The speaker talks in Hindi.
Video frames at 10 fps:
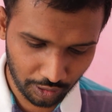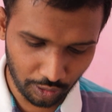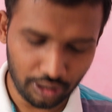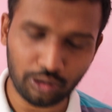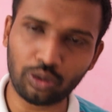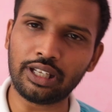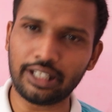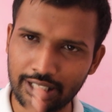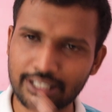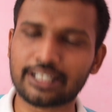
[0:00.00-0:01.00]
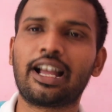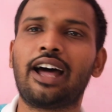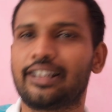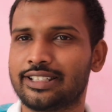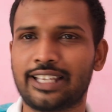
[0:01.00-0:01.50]
गुड तो इस
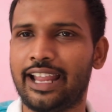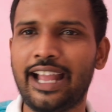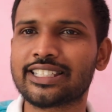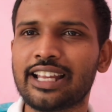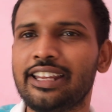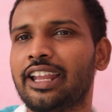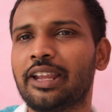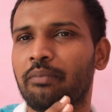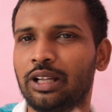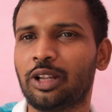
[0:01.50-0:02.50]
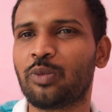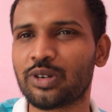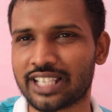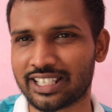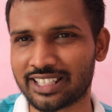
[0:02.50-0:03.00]
कारण से ऐसा नहीं है कि मदरबोर्ड
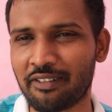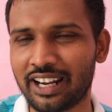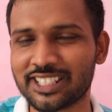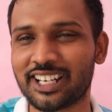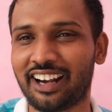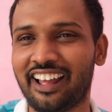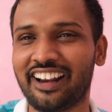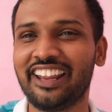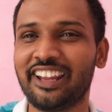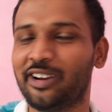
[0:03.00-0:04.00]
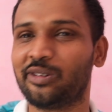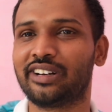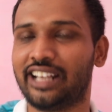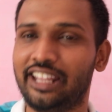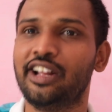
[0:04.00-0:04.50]
सस्ता वाला चढ़ा रहे हैं ये लोग
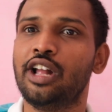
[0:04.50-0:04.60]
नहीं